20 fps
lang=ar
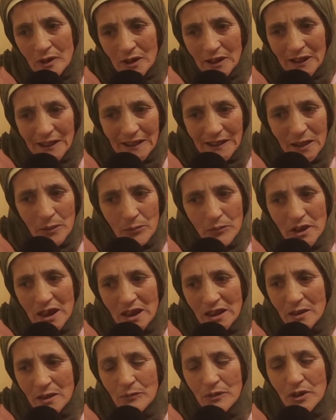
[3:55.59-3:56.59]

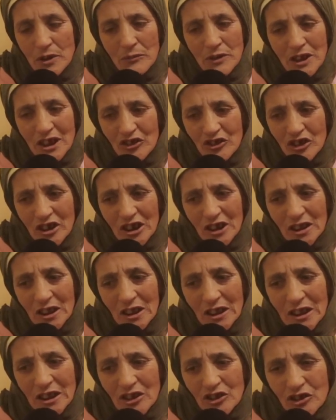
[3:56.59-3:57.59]
600 800 تشري
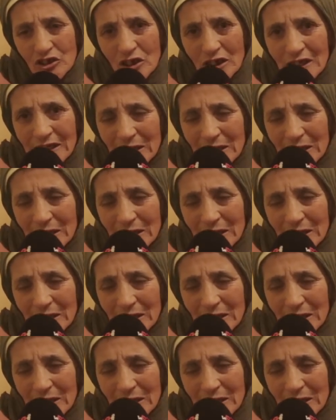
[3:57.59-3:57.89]
الطحين تشري